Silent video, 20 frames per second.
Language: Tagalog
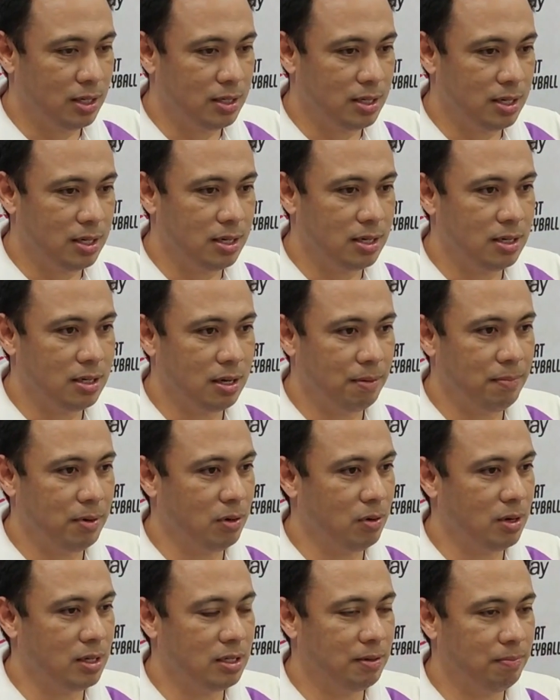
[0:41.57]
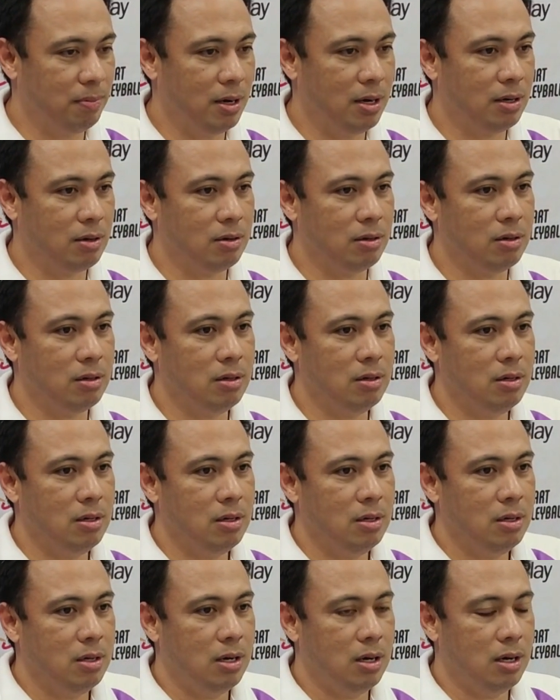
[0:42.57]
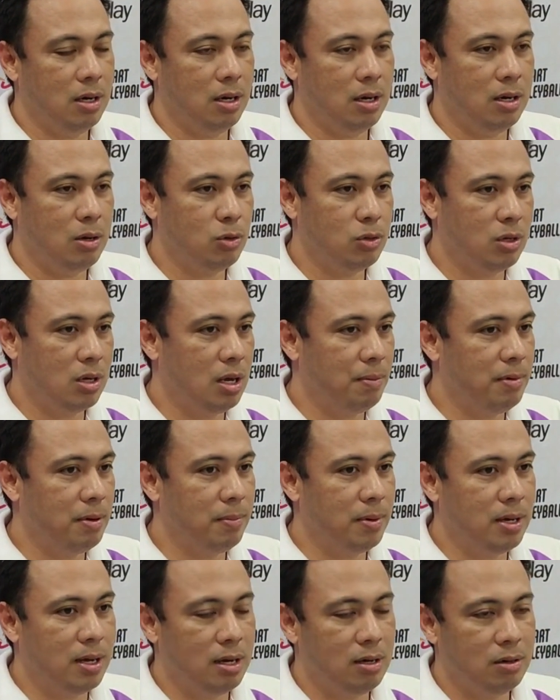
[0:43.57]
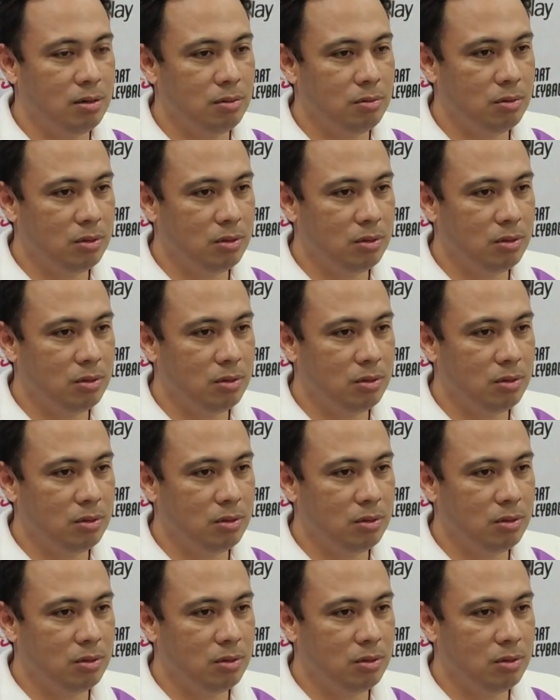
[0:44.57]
Kasi sabi ko nga sa player ko, uh, gusto namin manalo,